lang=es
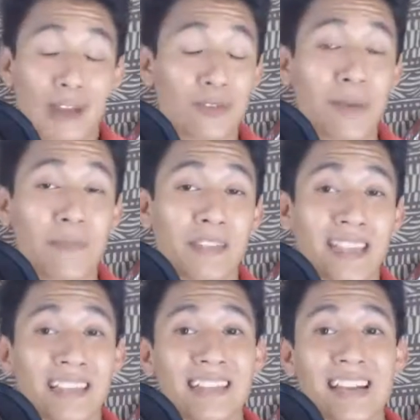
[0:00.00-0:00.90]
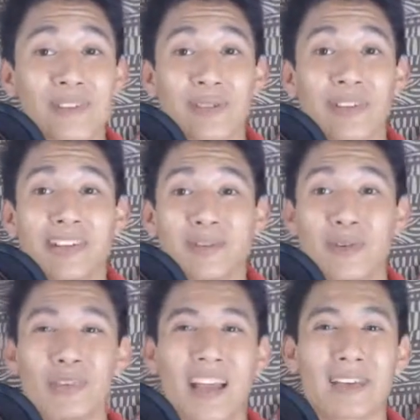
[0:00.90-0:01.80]
de los capitanes de las órdenes
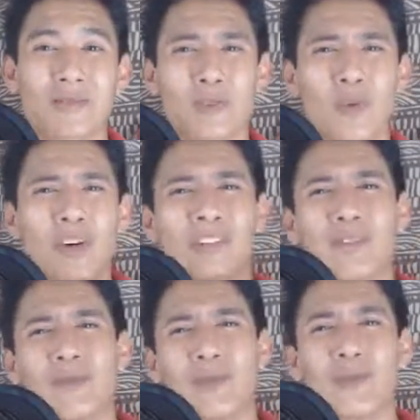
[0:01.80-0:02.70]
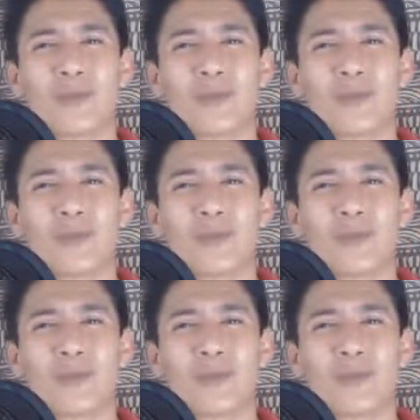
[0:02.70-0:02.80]
contra estos cuatro, ¿no?